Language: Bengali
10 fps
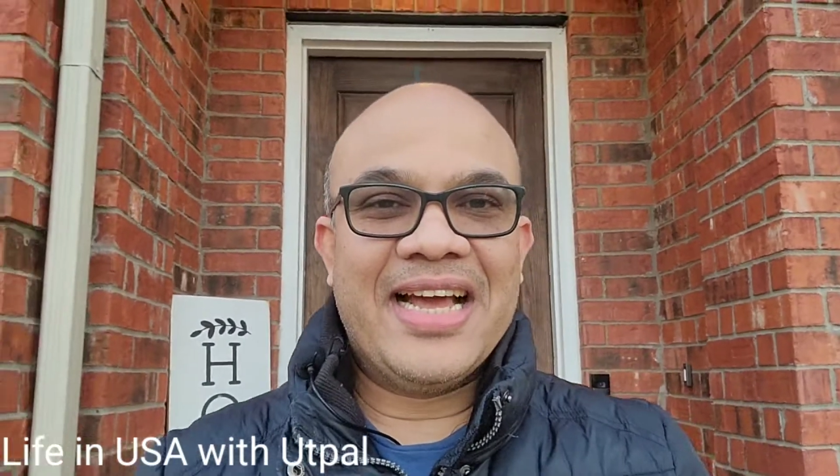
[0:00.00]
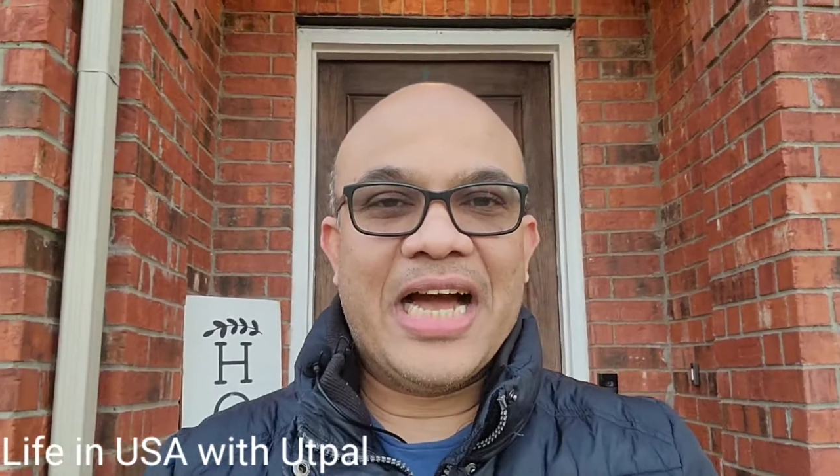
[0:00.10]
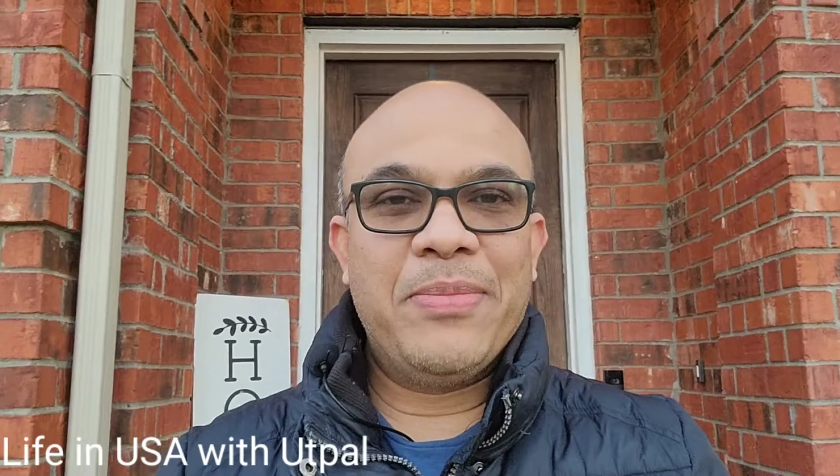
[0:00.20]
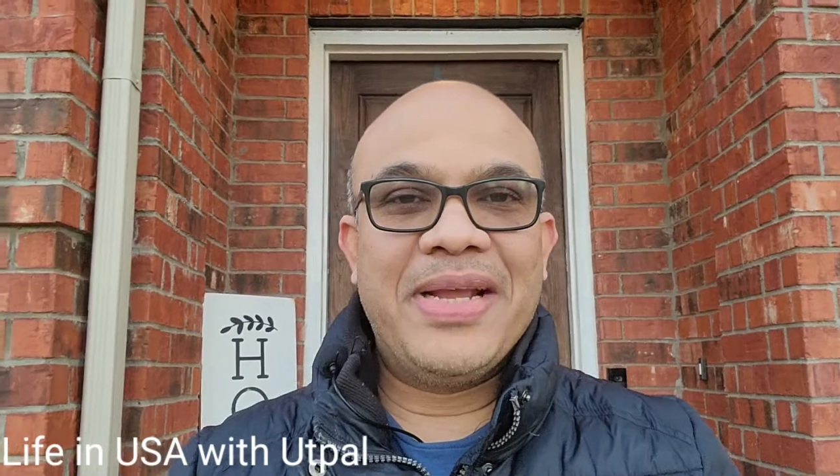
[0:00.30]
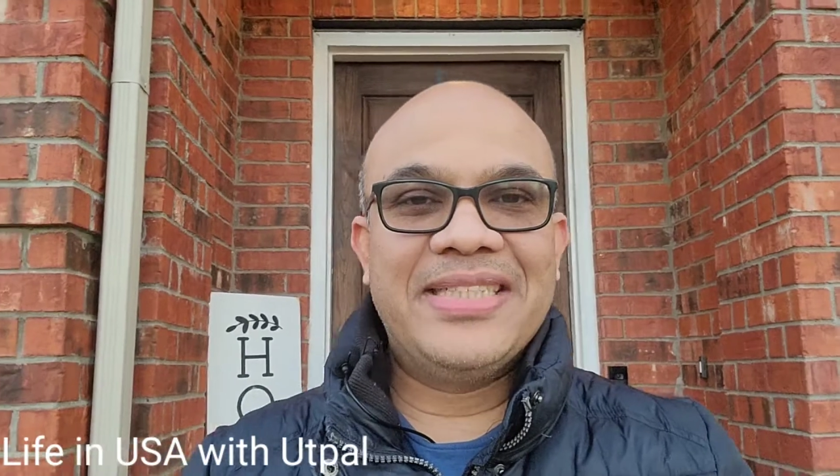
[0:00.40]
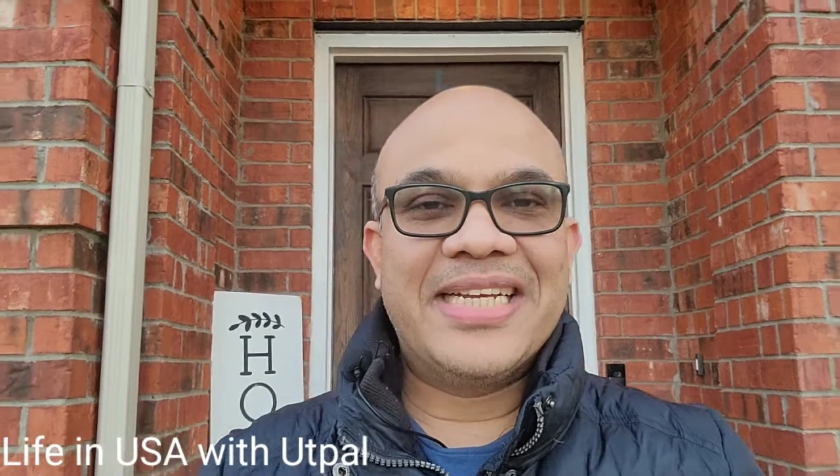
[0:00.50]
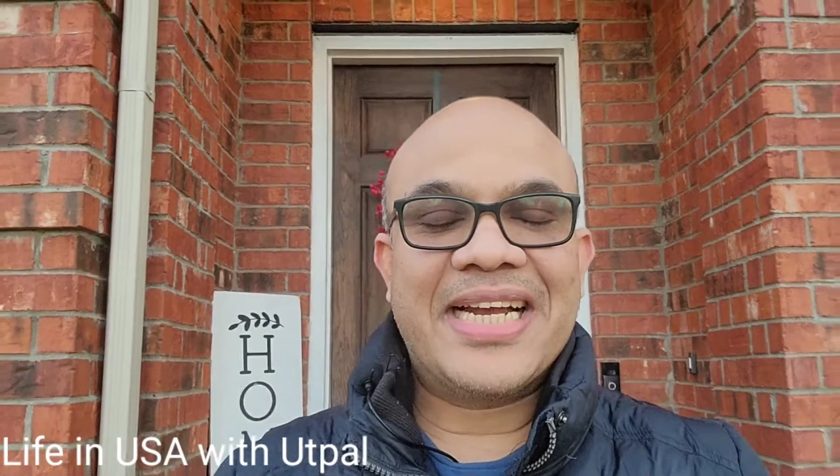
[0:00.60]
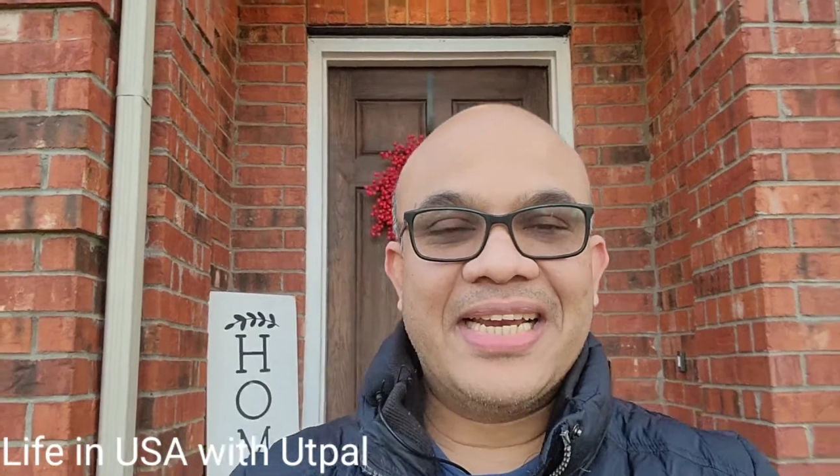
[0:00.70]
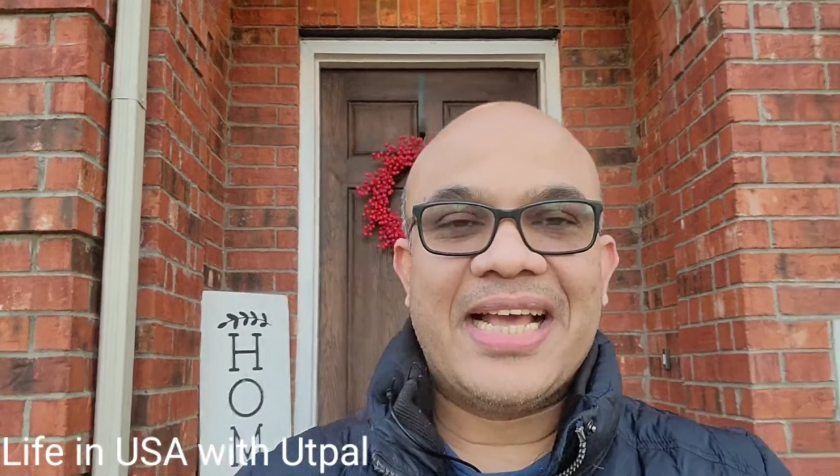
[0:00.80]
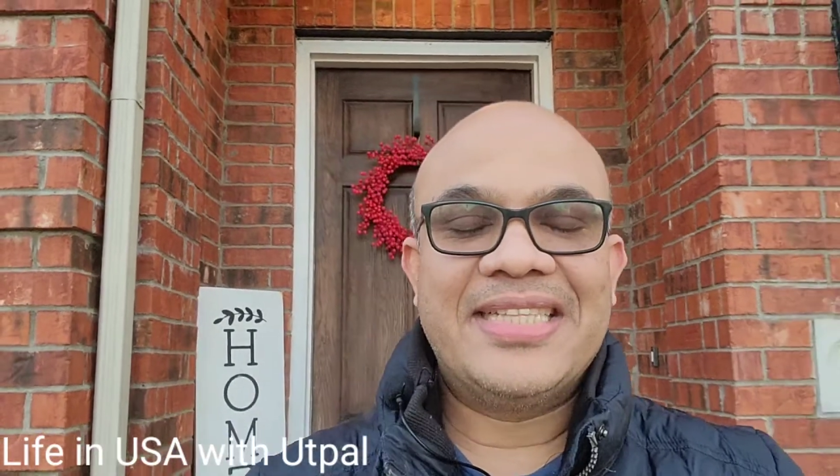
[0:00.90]
আমি
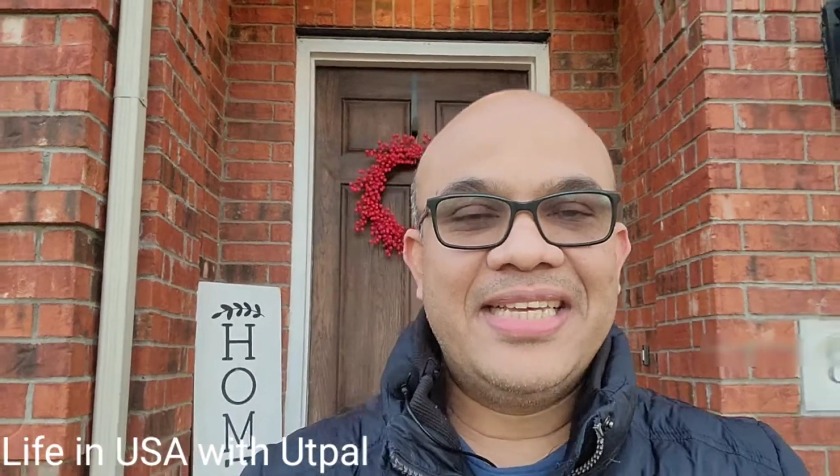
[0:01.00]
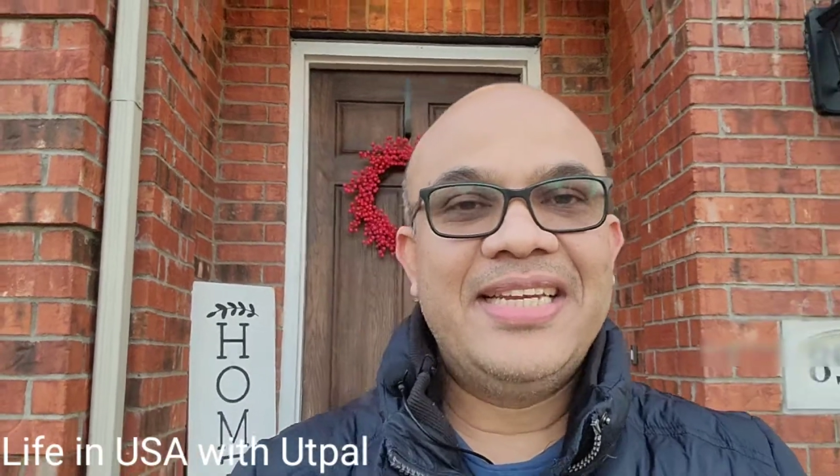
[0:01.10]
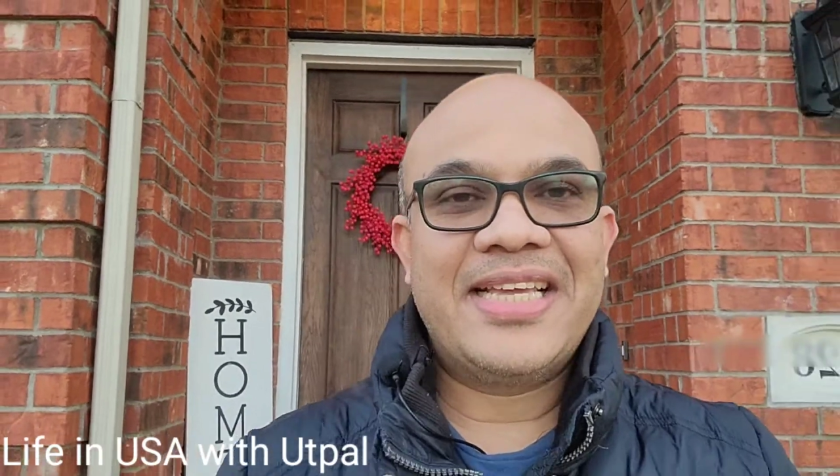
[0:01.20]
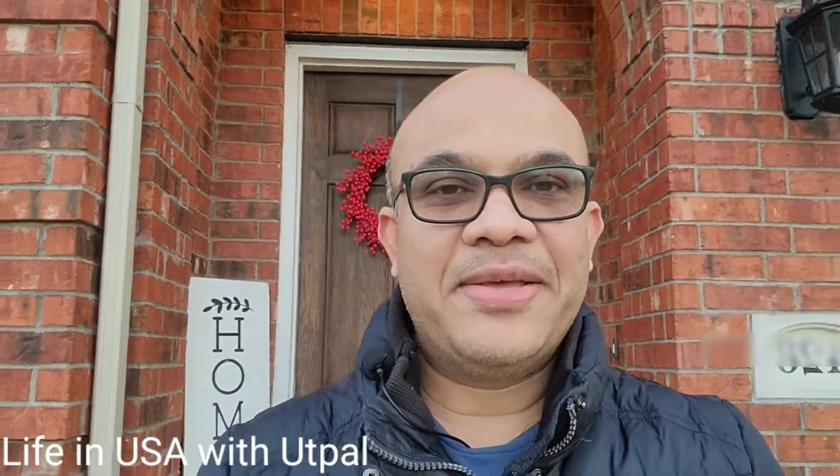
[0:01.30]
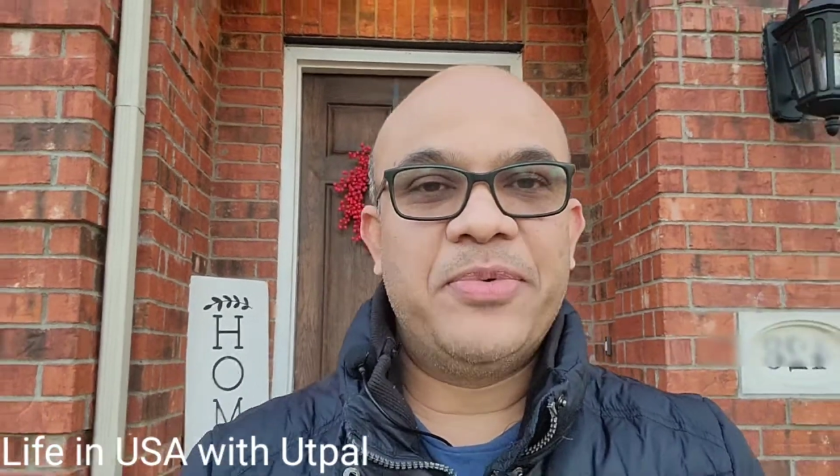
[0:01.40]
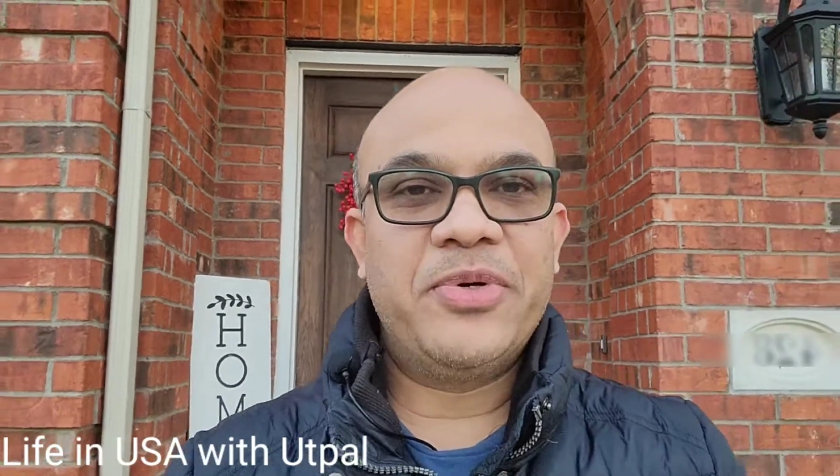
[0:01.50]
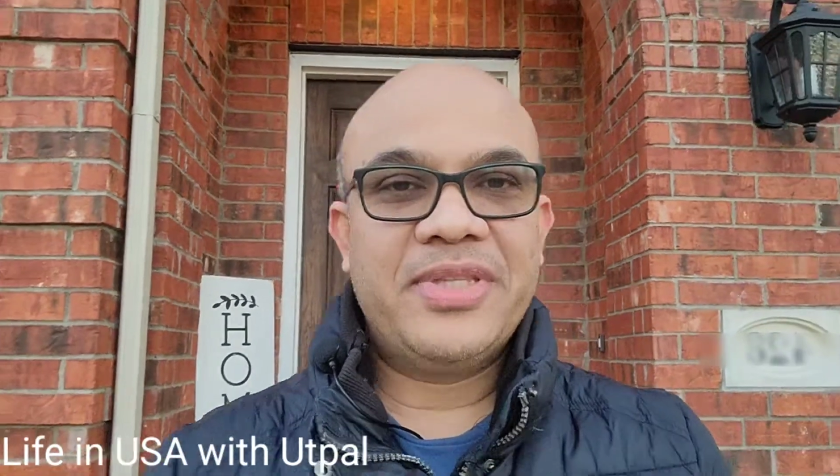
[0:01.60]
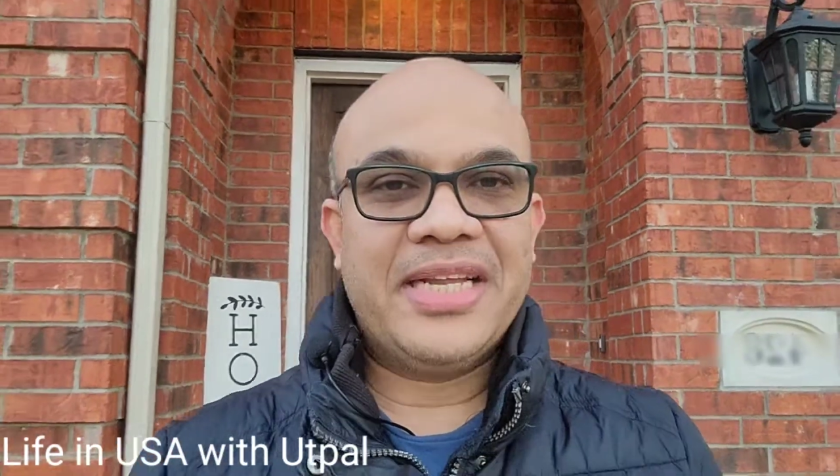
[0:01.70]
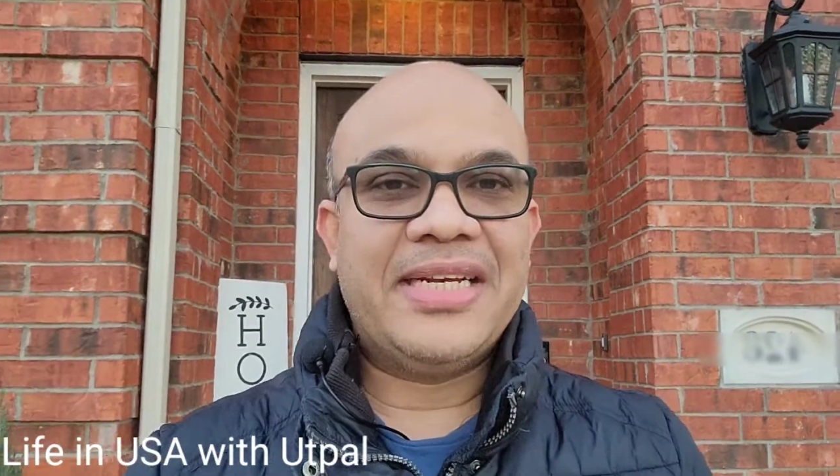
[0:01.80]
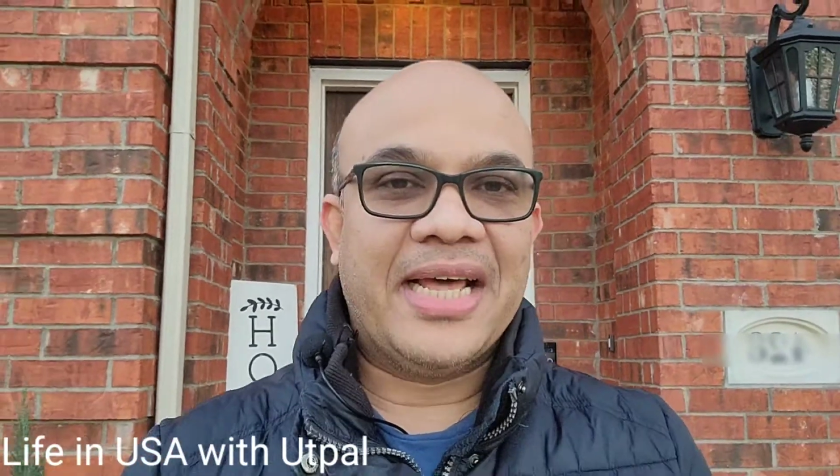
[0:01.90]
যেখানে আছি ঠিক এই
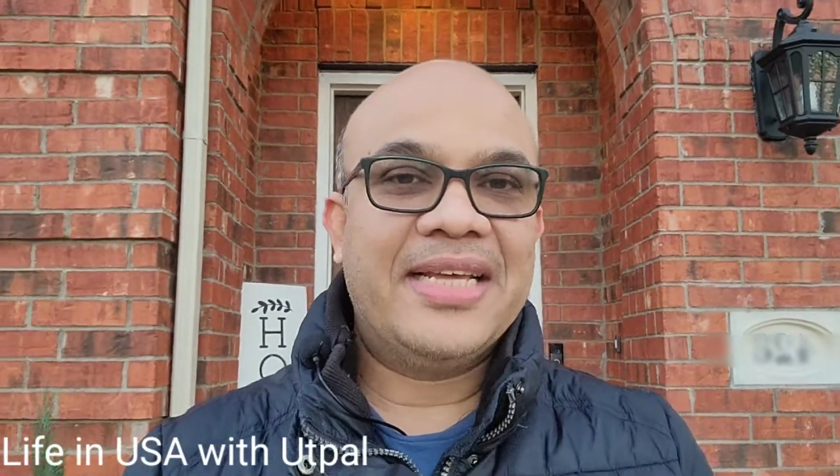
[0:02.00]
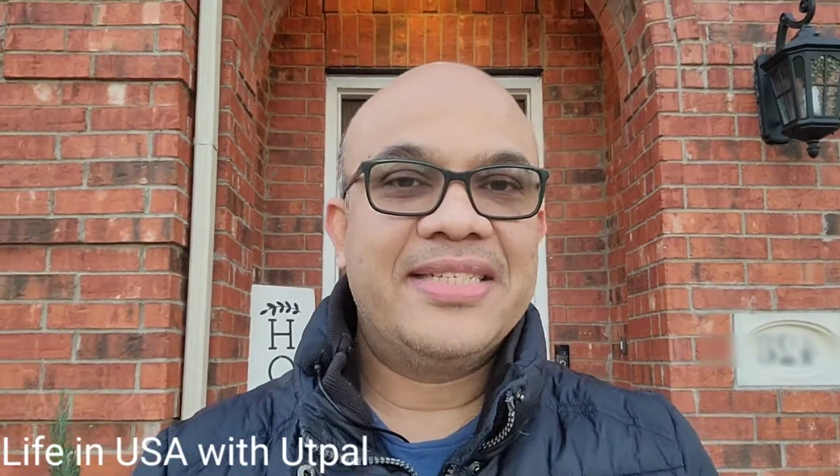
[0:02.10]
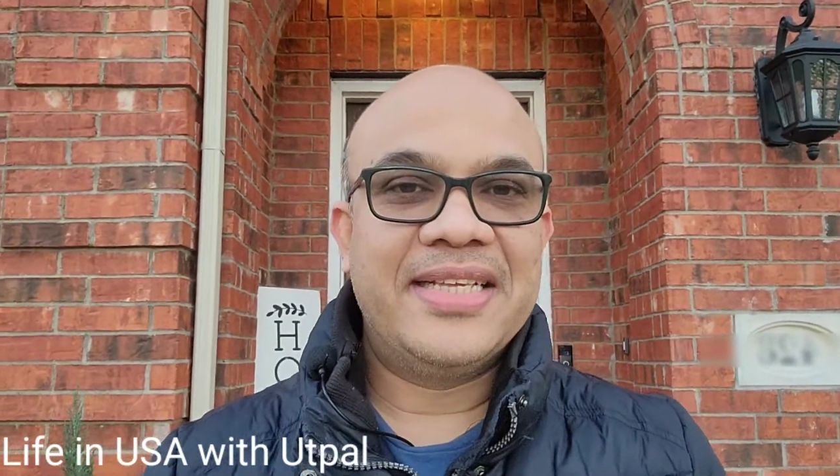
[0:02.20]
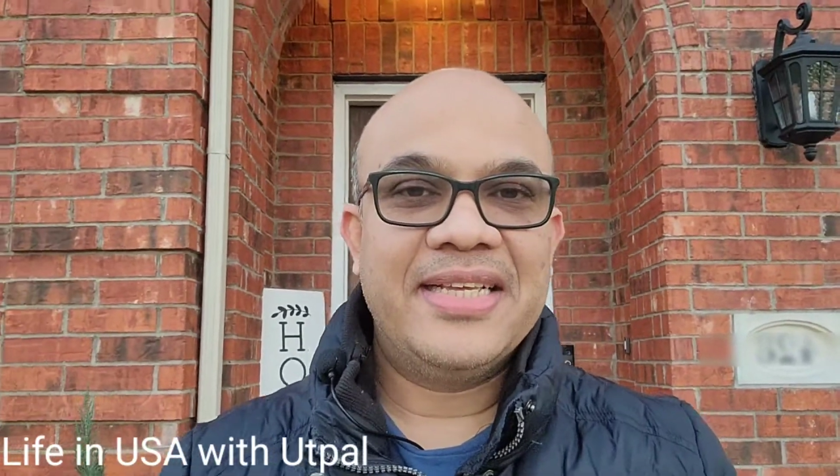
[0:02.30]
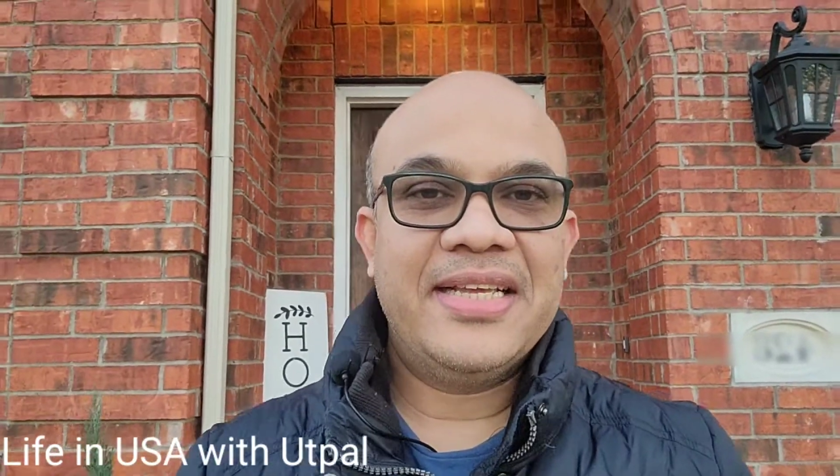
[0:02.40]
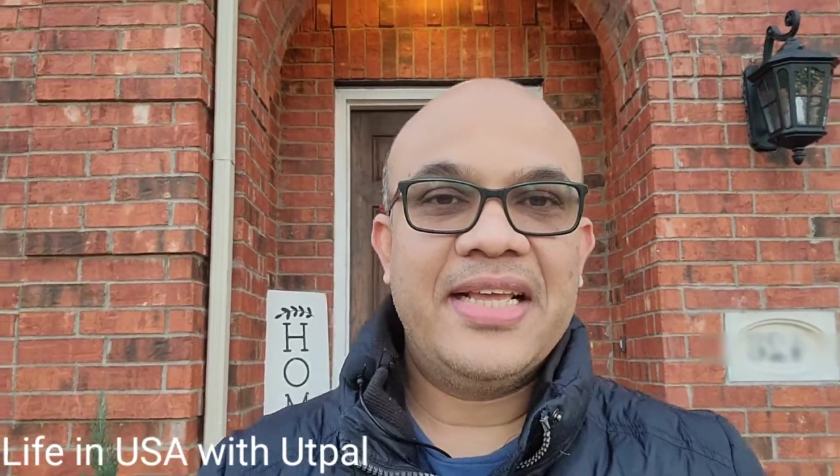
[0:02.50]
মুহূর্তে ডালাসে